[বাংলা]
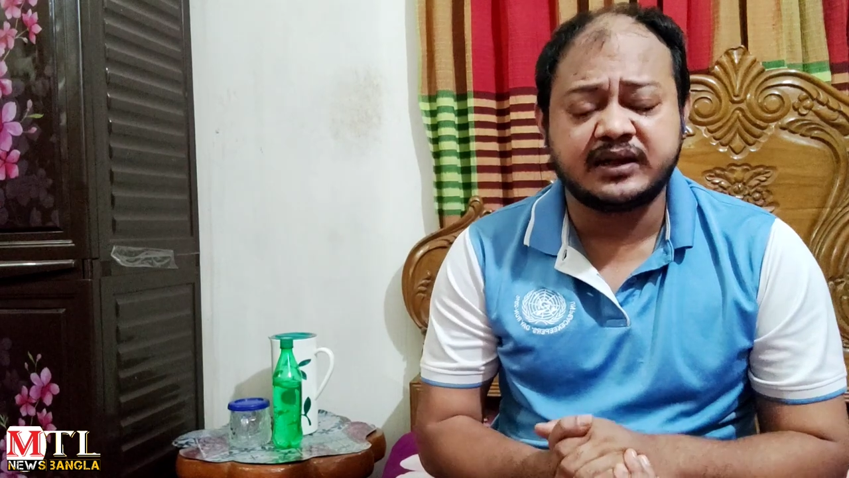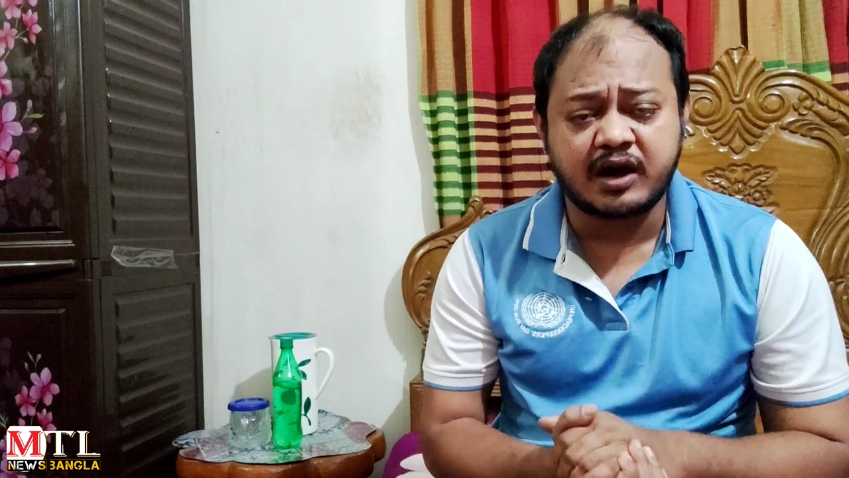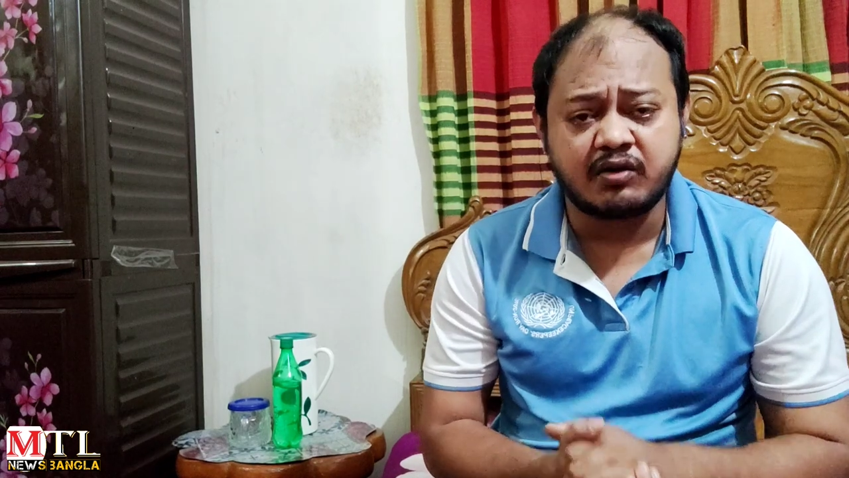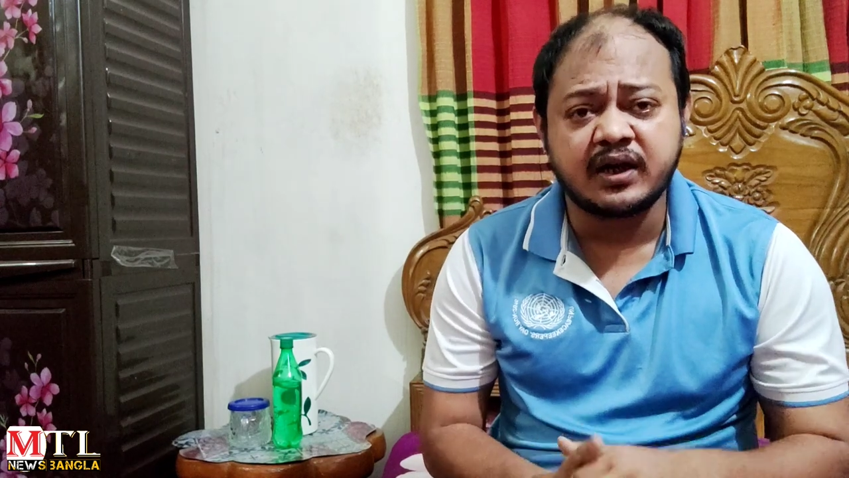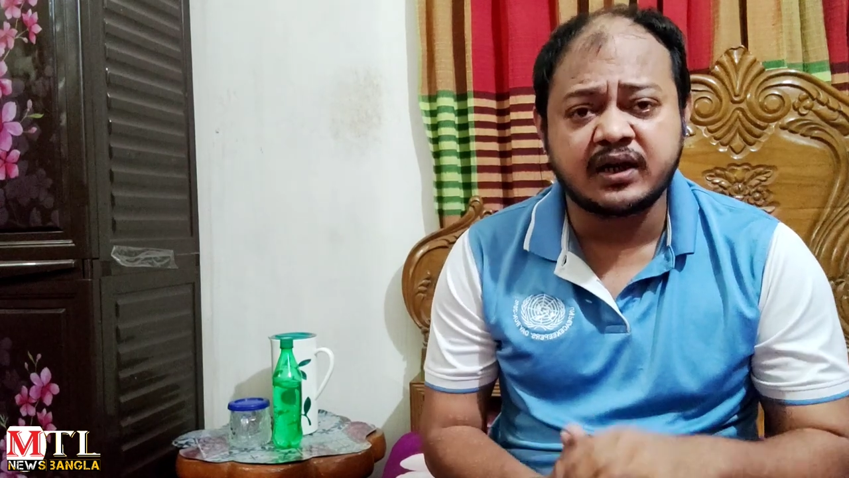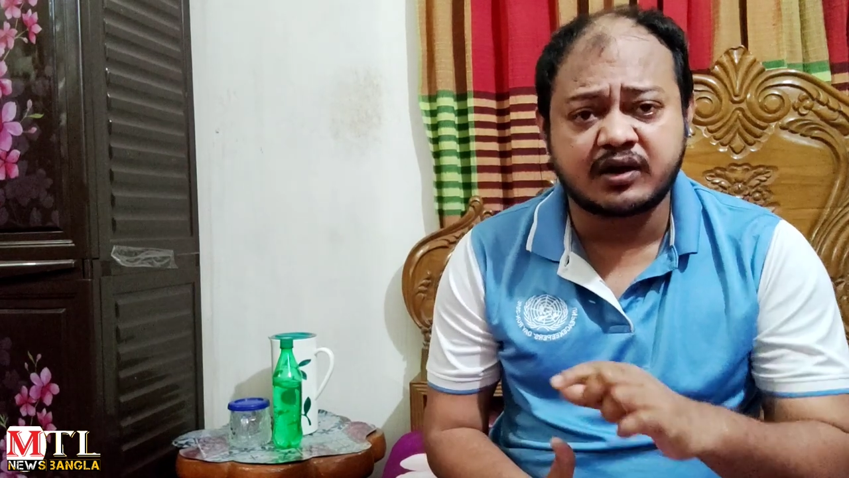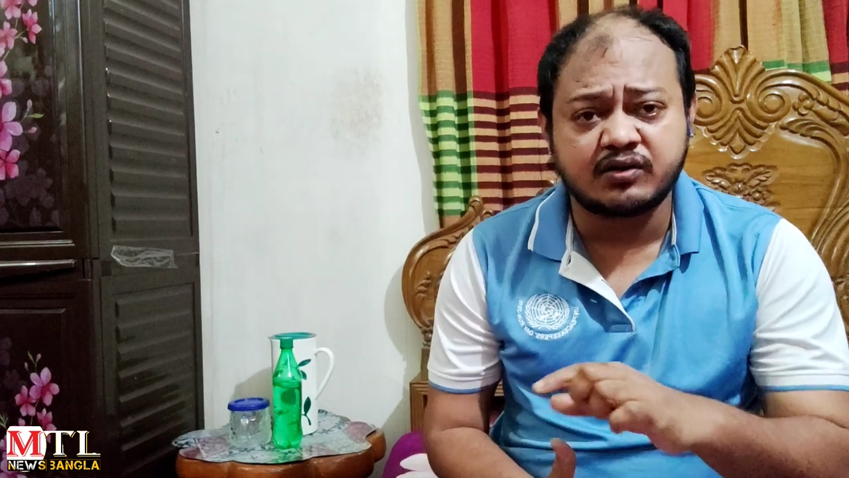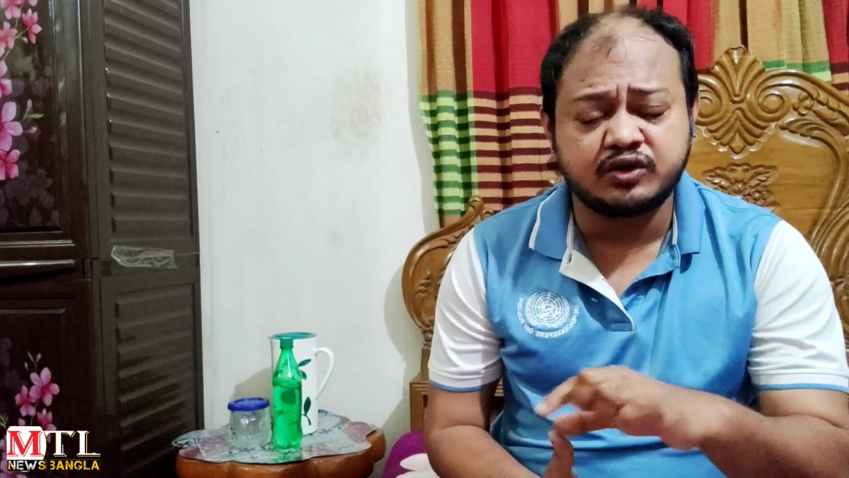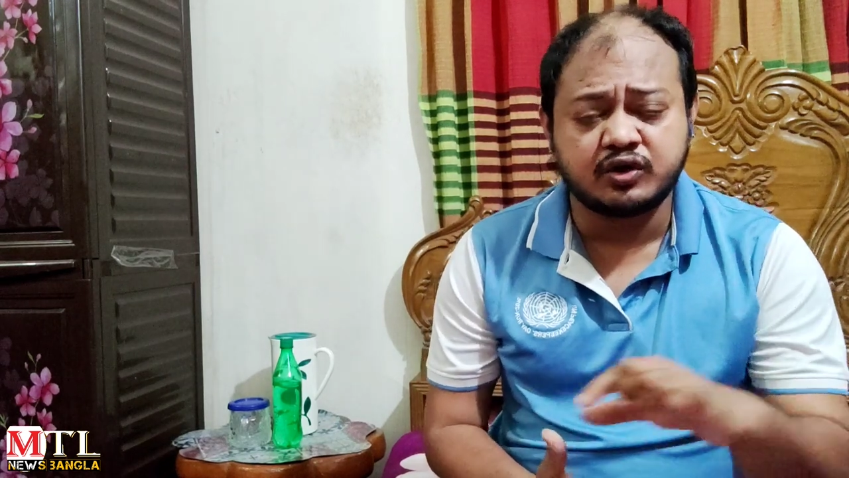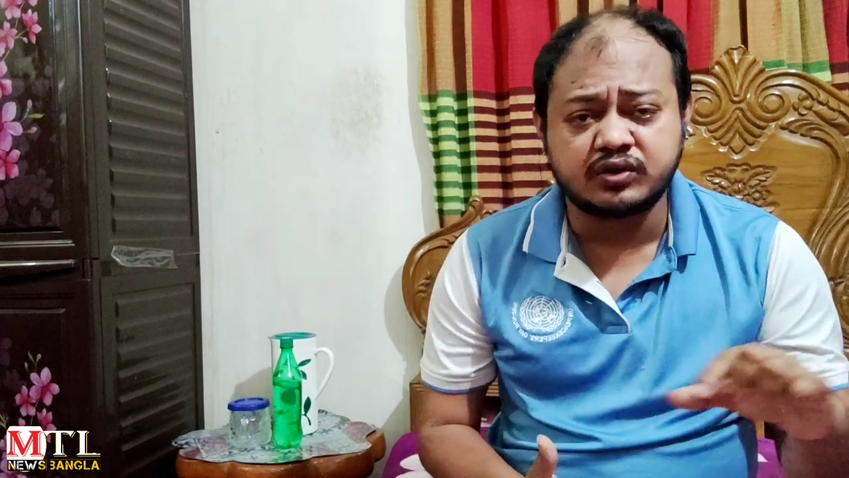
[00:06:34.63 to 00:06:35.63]
ধারণা
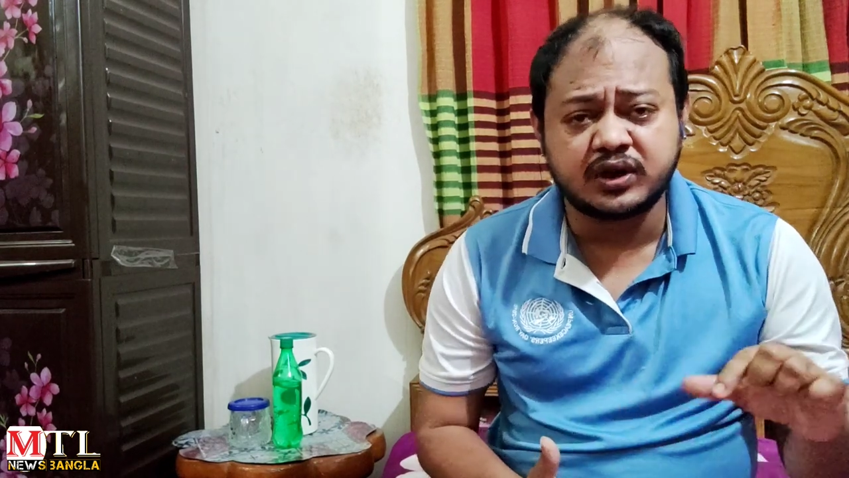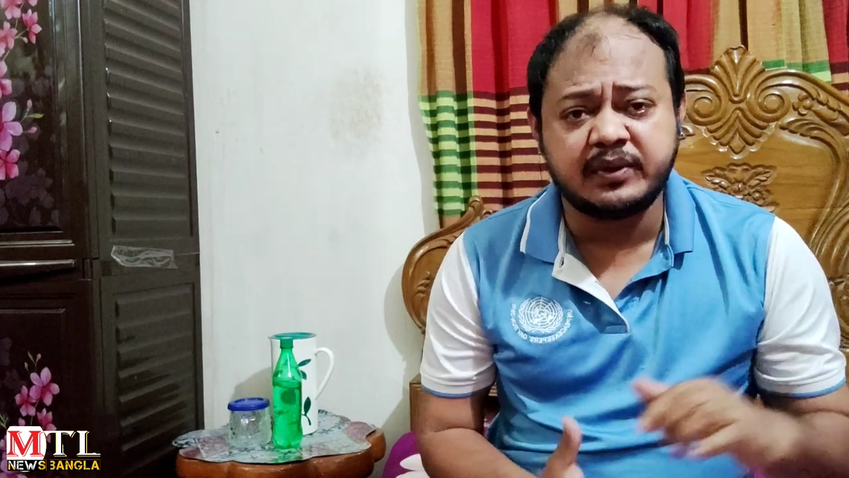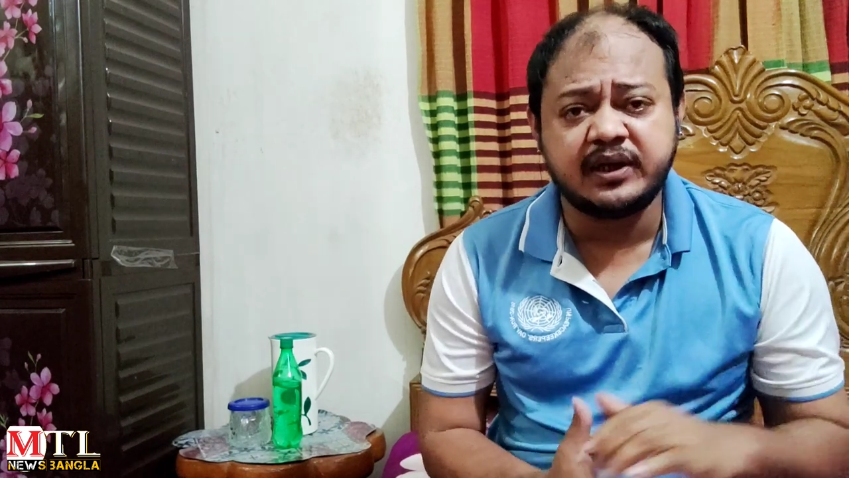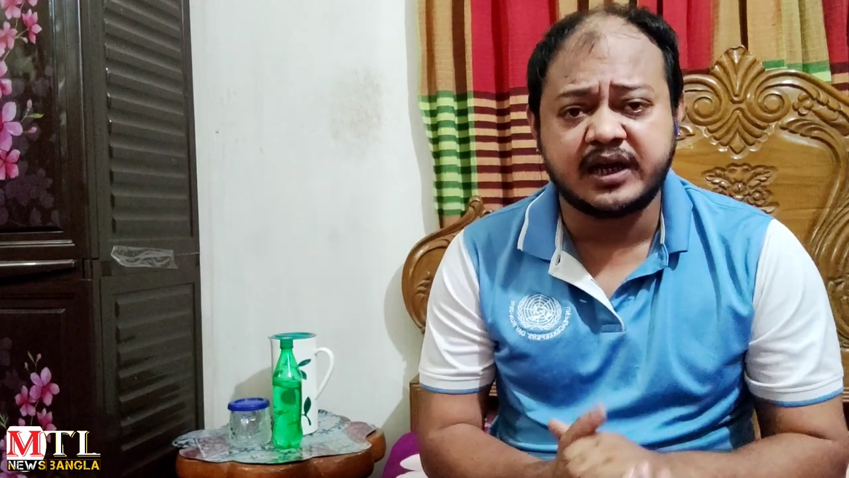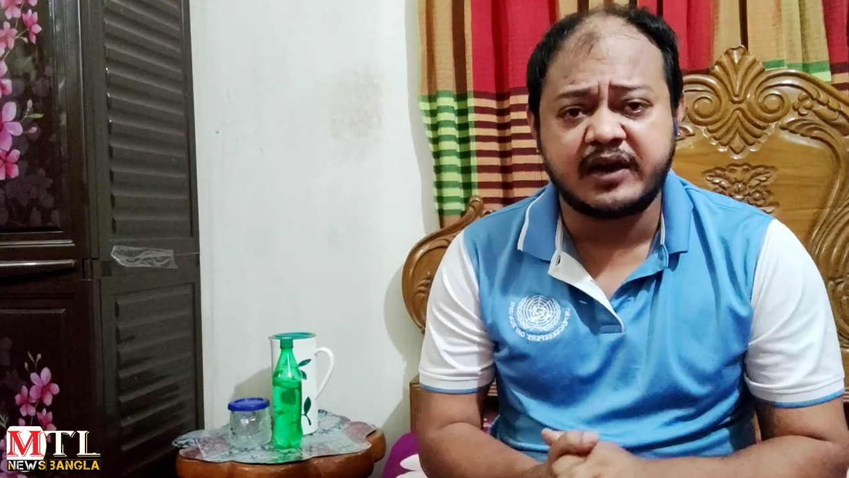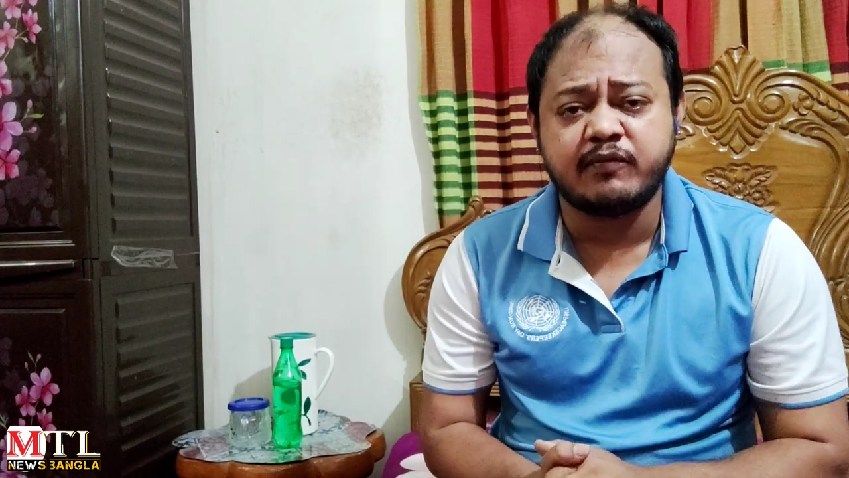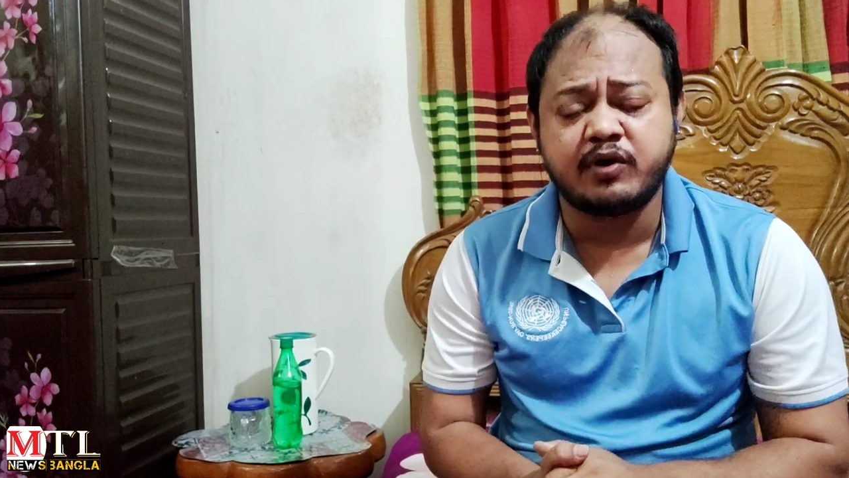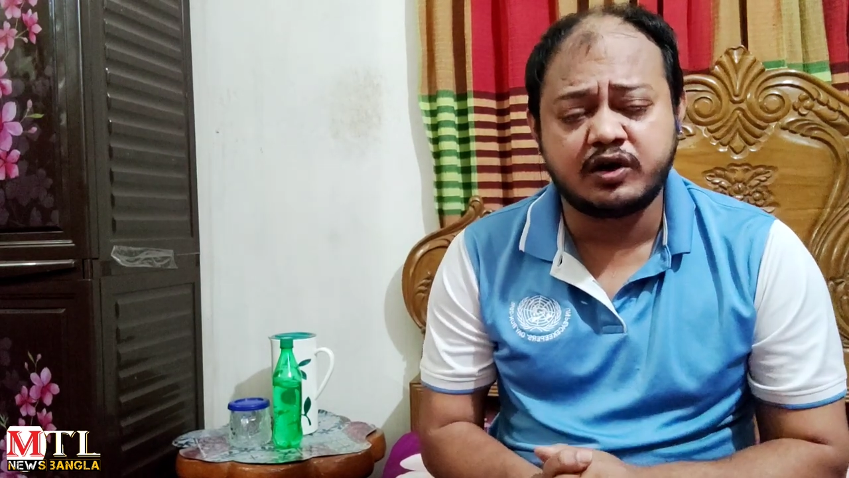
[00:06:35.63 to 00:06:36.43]
কারণ যখন আমি এই